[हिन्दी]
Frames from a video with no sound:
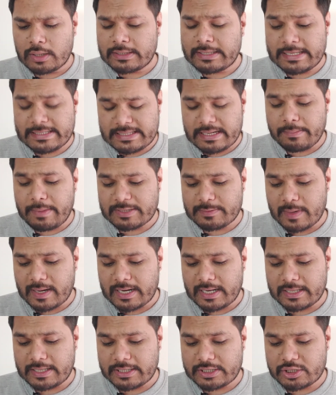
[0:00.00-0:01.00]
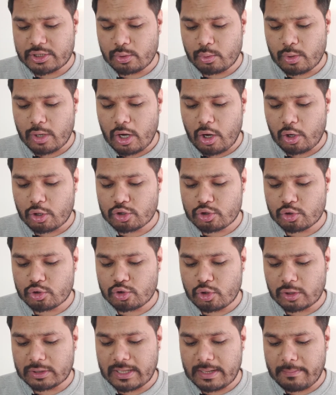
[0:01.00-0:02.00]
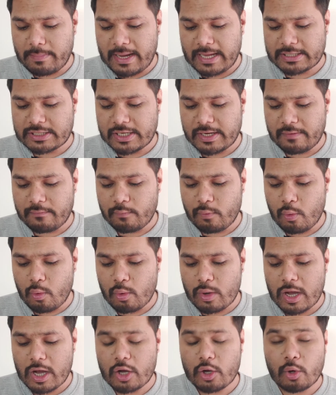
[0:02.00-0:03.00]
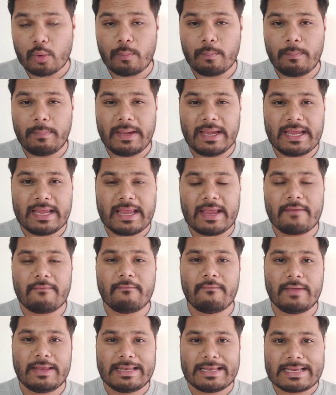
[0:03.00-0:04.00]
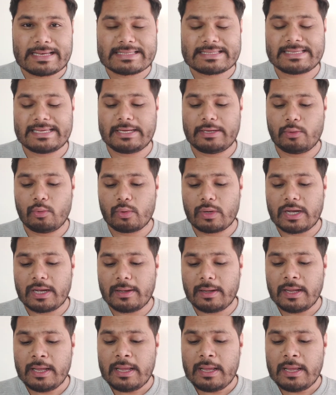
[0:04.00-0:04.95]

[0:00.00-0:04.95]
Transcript: तीसरा मैच बांग्लादेश से होगा और जो चौथा मैच है वो होगा ग्रुप बी के विनर से होगा